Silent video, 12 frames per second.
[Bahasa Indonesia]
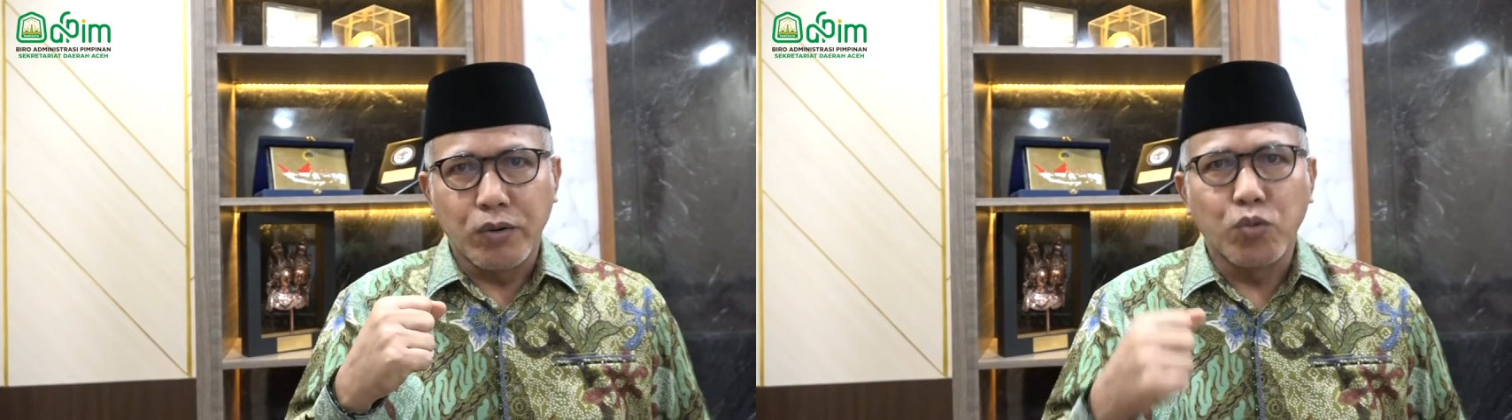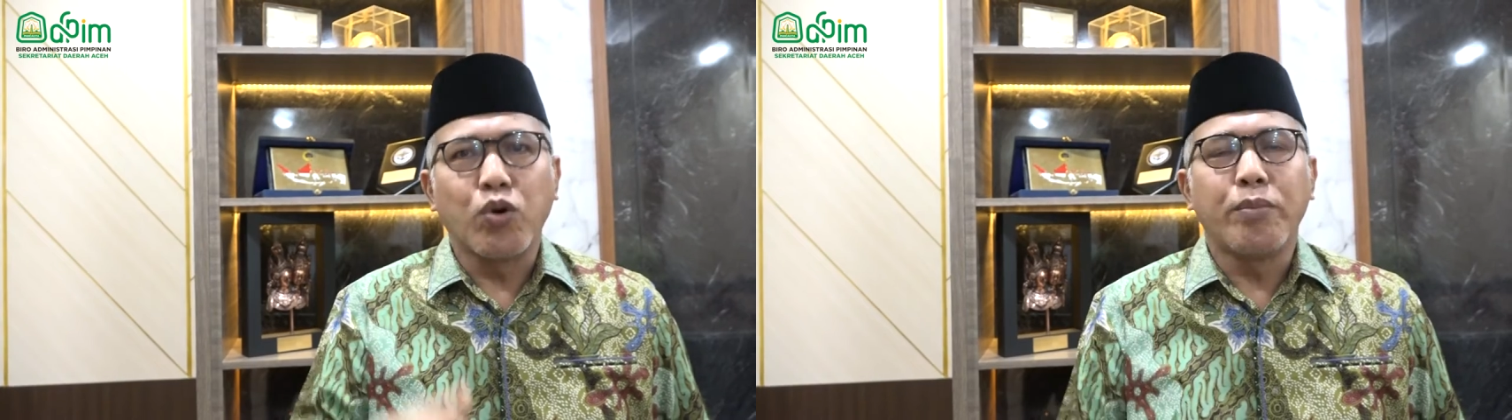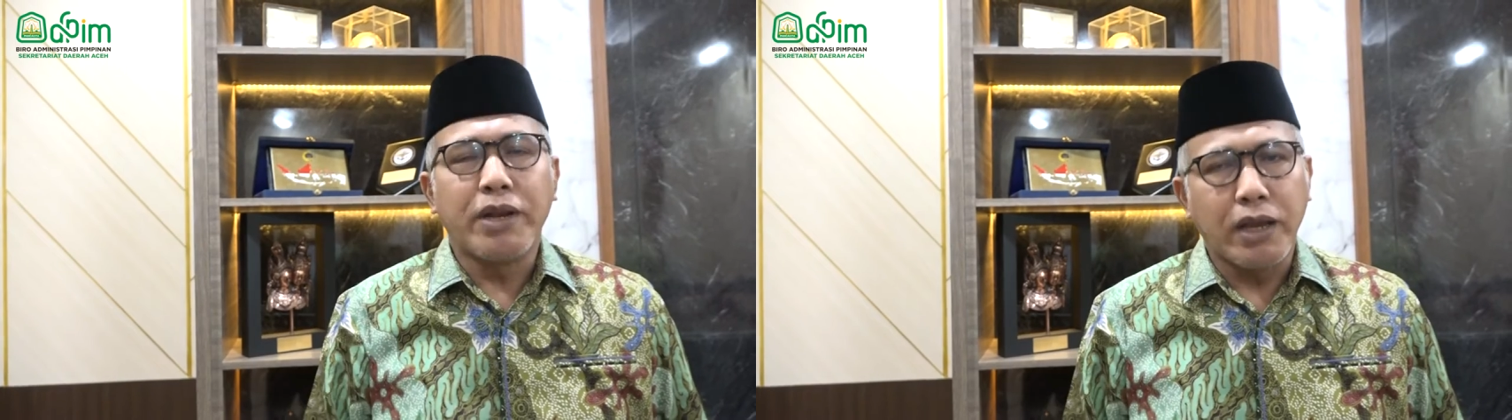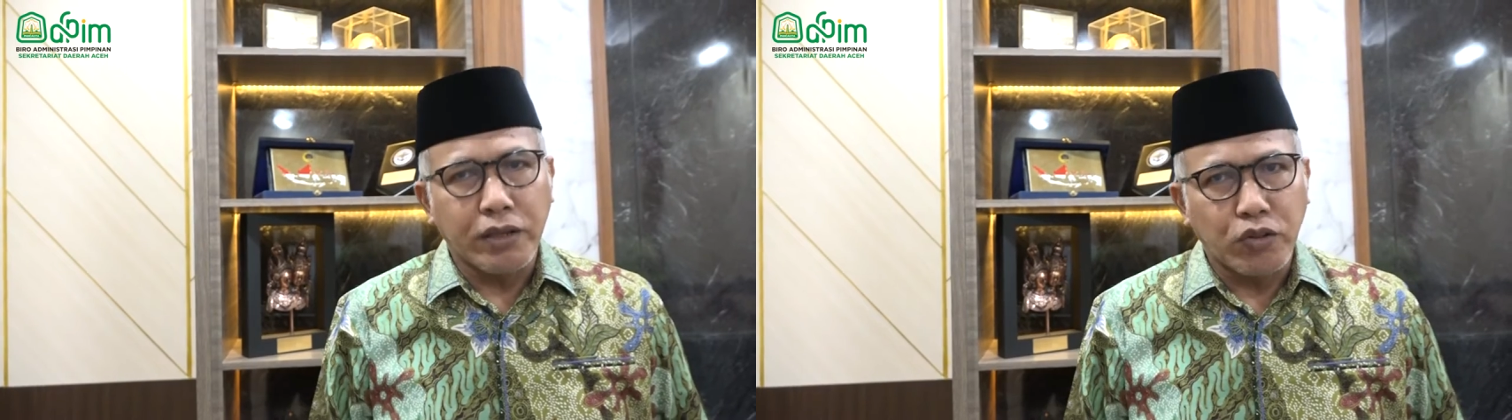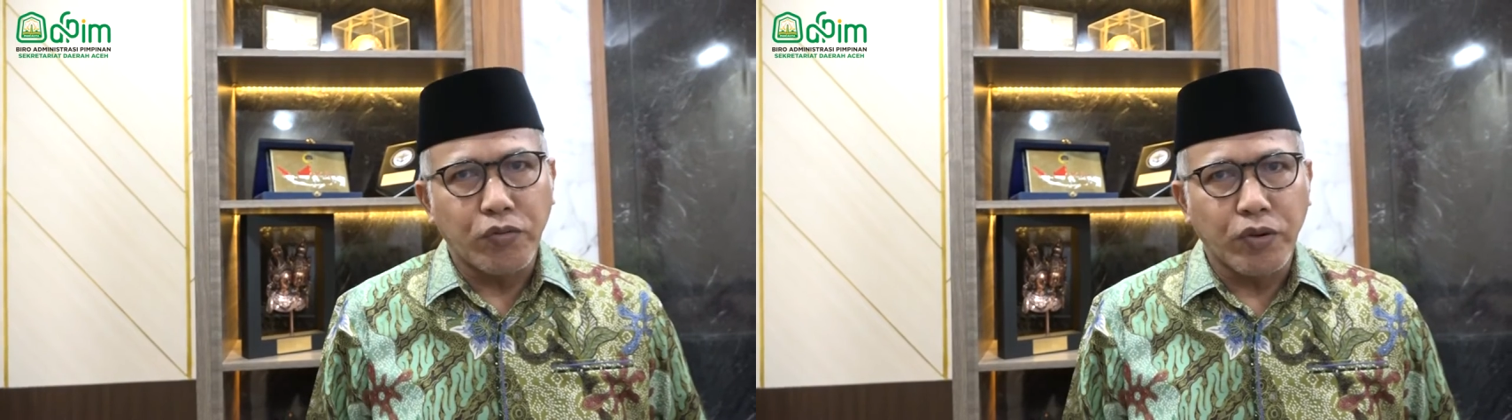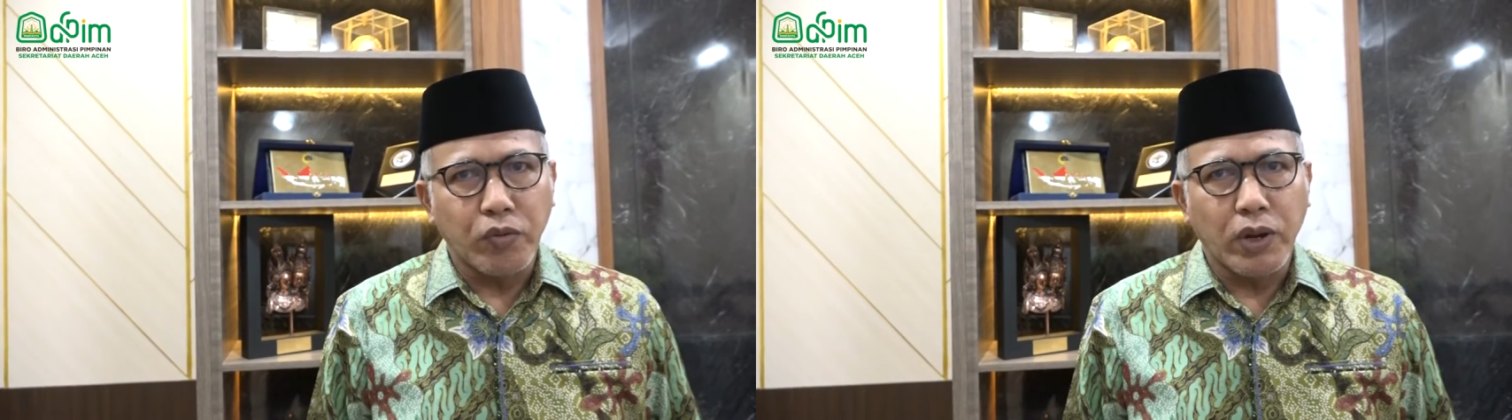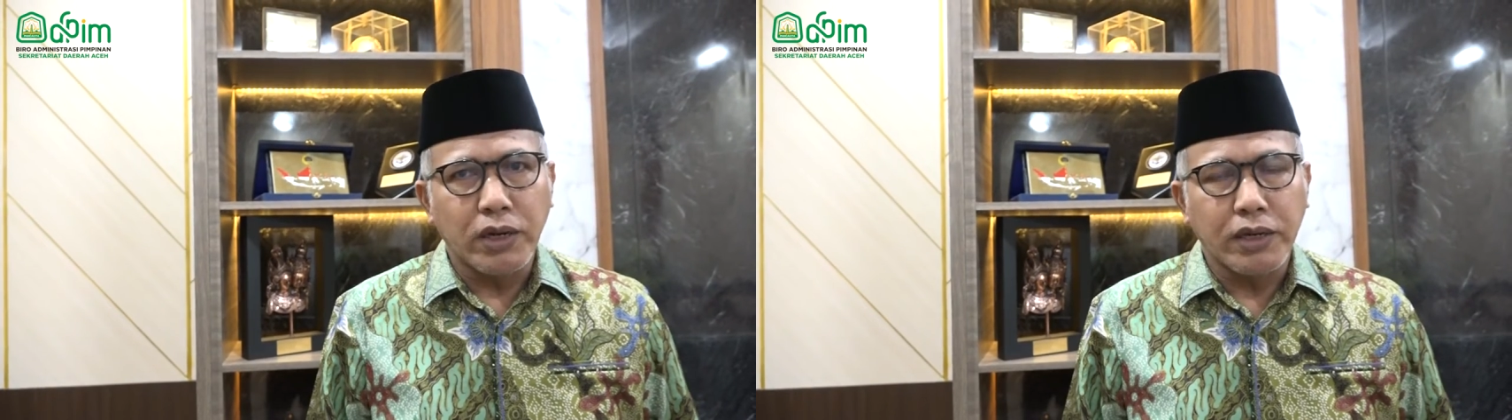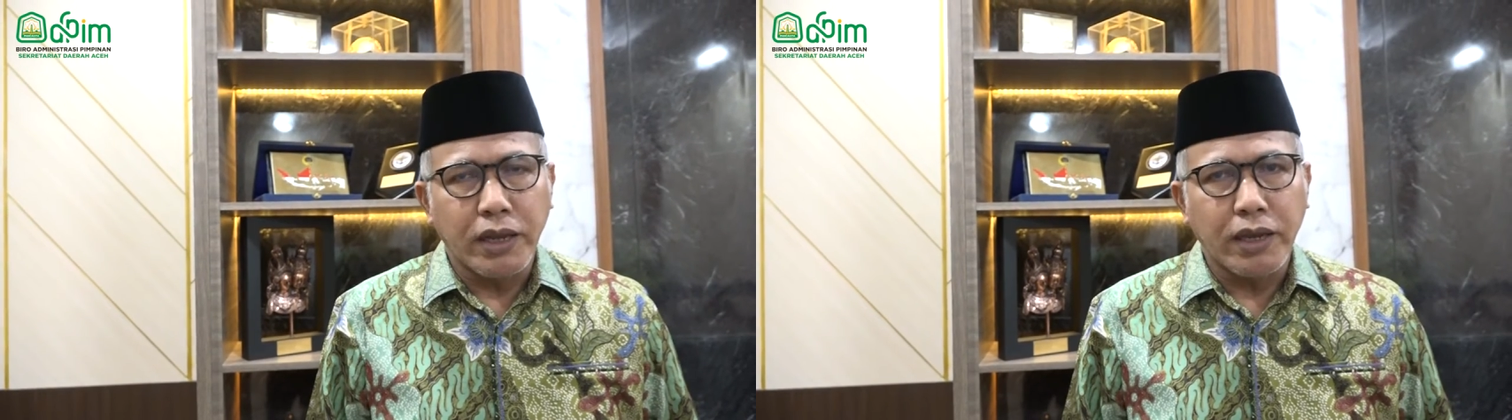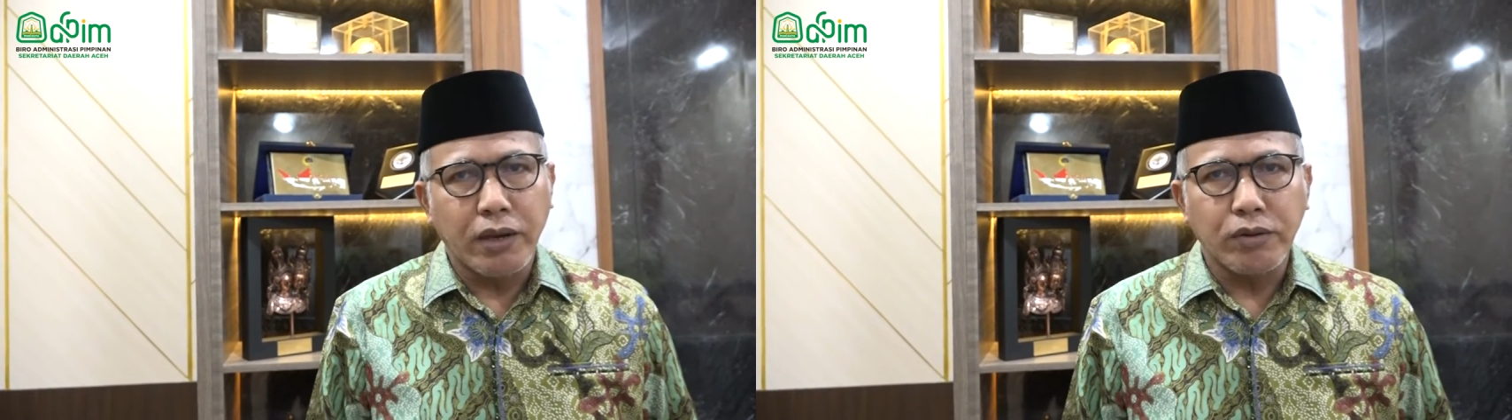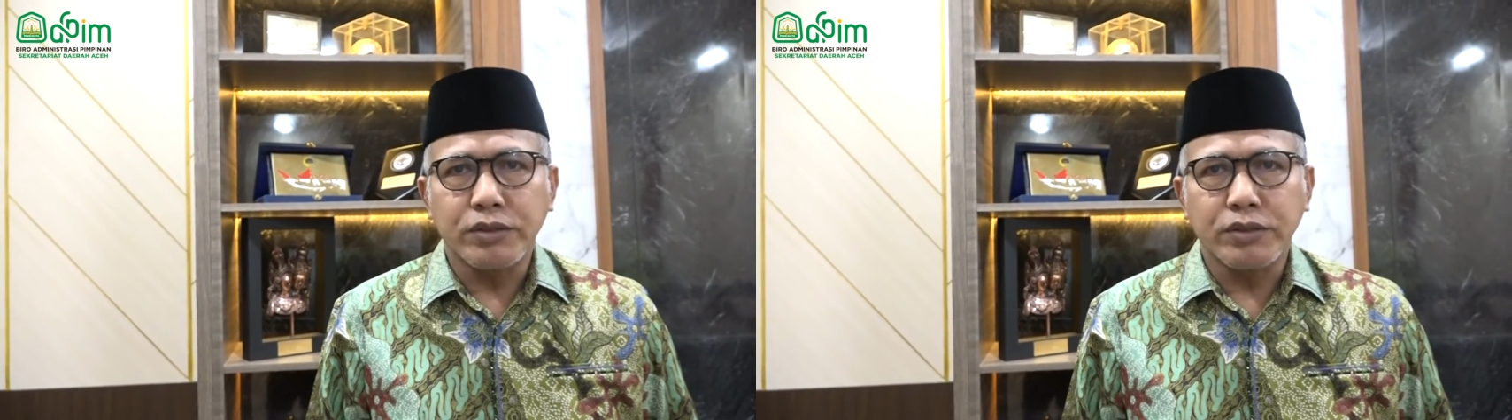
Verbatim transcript: Wabillahi taufik walidayah.